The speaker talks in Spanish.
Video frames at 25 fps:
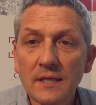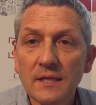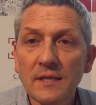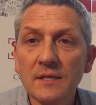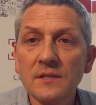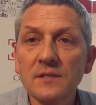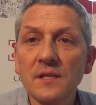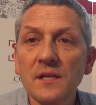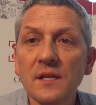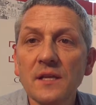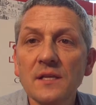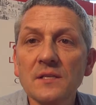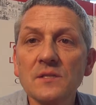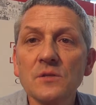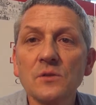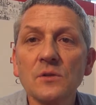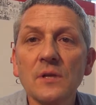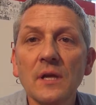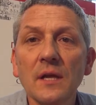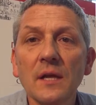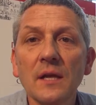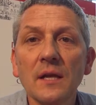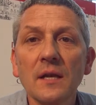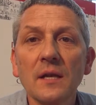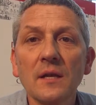
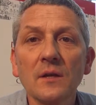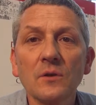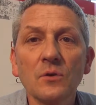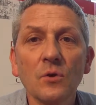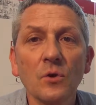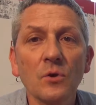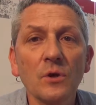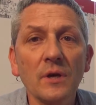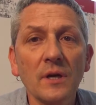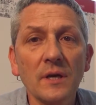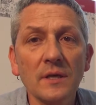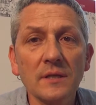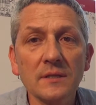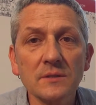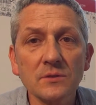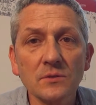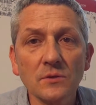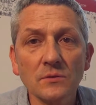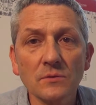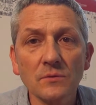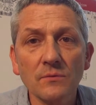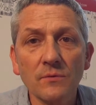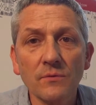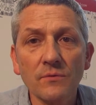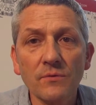International Congress
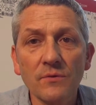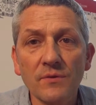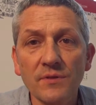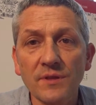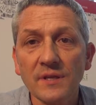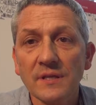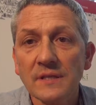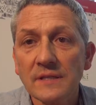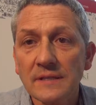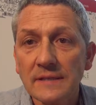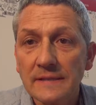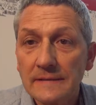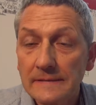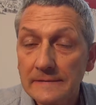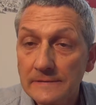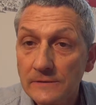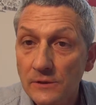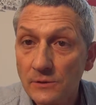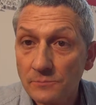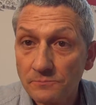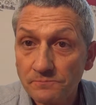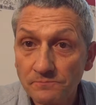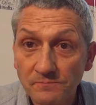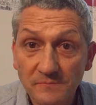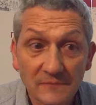on Thinking,
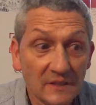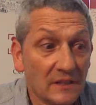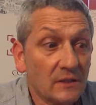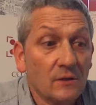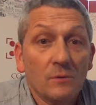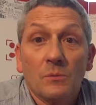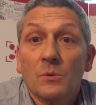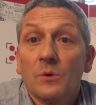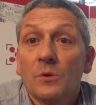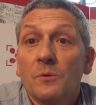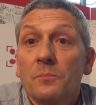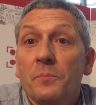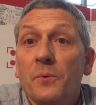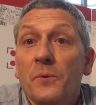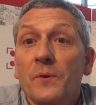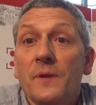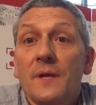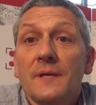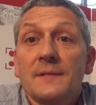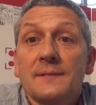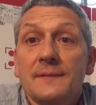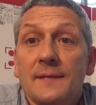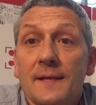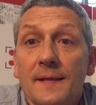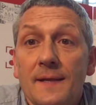¿no? Y como no
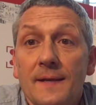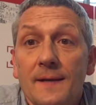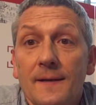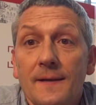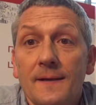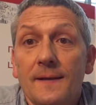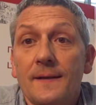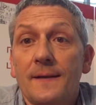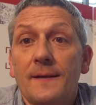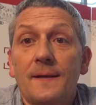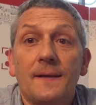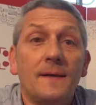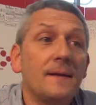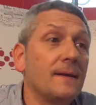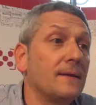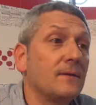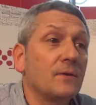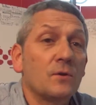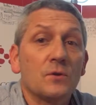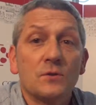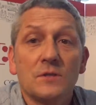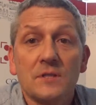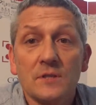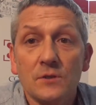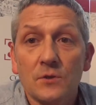podía estar en
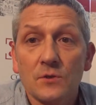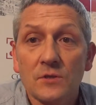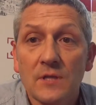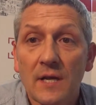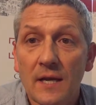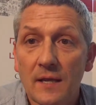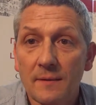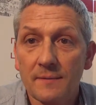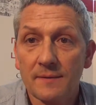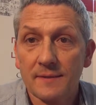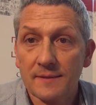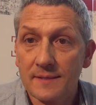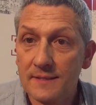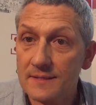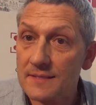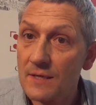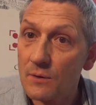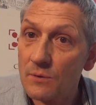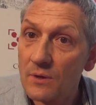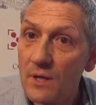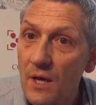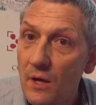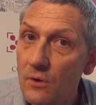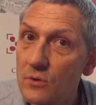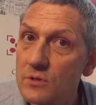dos sitios a la vez, que es la
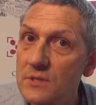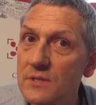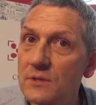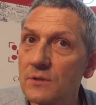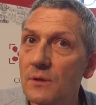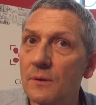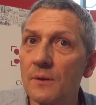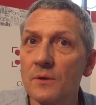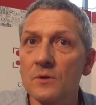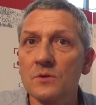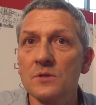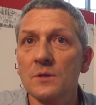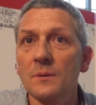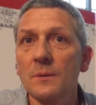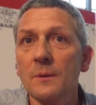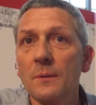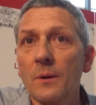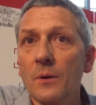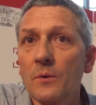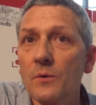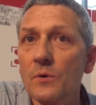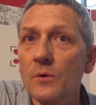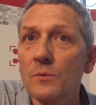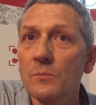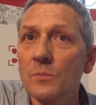única cosa que todavía los de
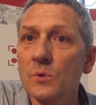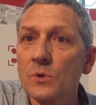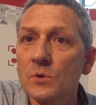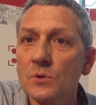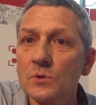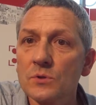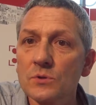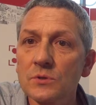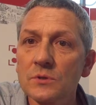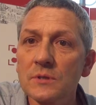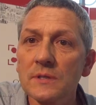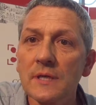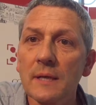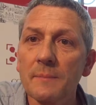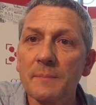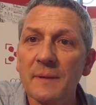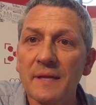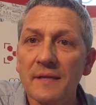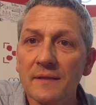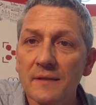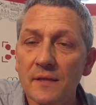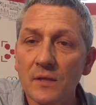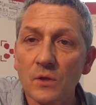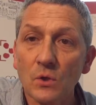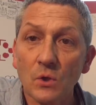Bilbao no hemos eh,
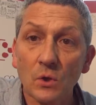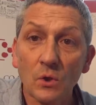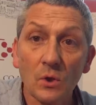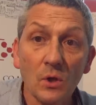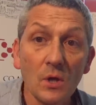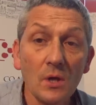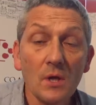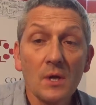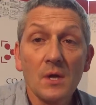aprendido,